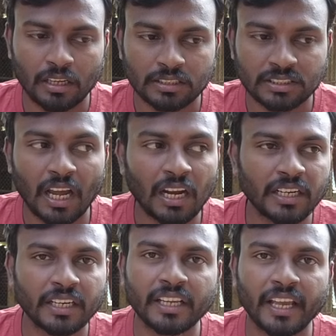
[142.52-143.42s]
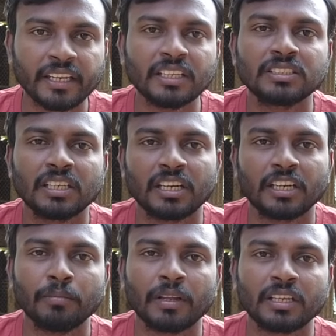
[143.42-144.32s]
సాల్ట్ అంటే ఎన్ఏసిఎల్ అండి
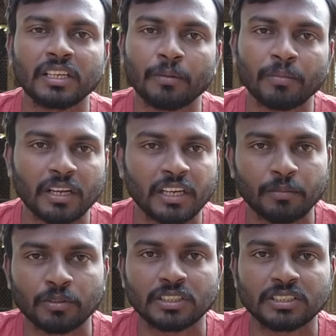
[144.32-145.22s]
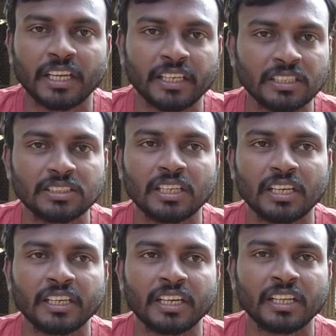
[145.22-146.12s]
మనకి కెమికల్ నేమ్ వచ్చేసి ఎన్ఏసిఎల్
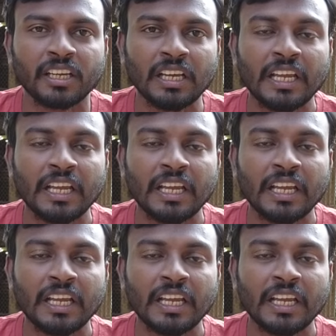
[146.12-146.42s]
ఏంటంటే